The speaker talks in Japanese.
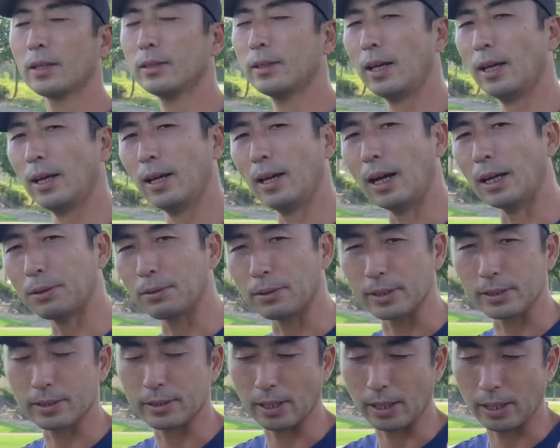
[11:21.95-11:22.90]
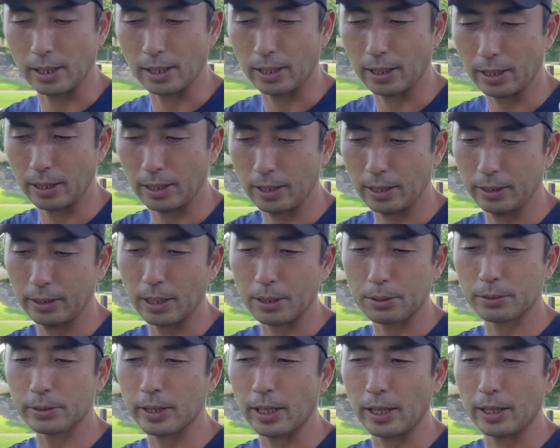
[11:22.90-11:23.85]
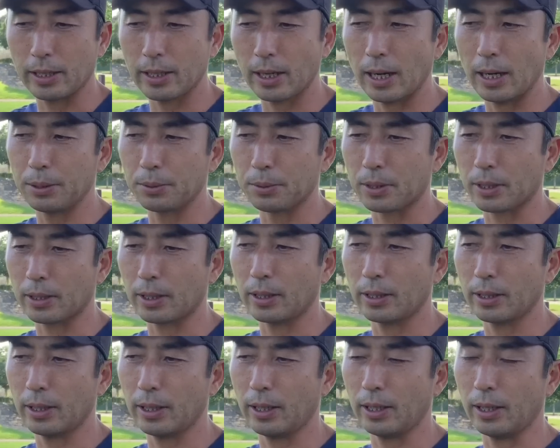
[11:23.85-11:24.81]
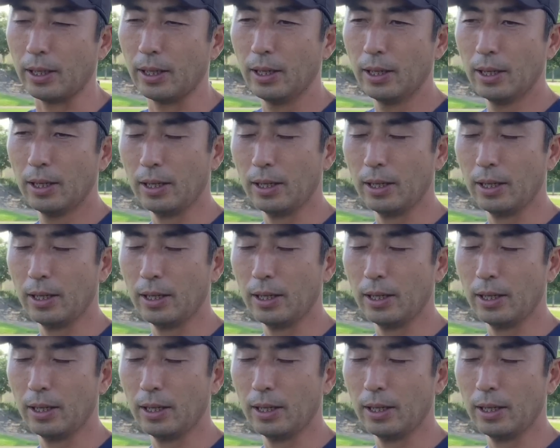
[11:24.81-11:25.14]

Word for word: であとですね、猫背以外の方で、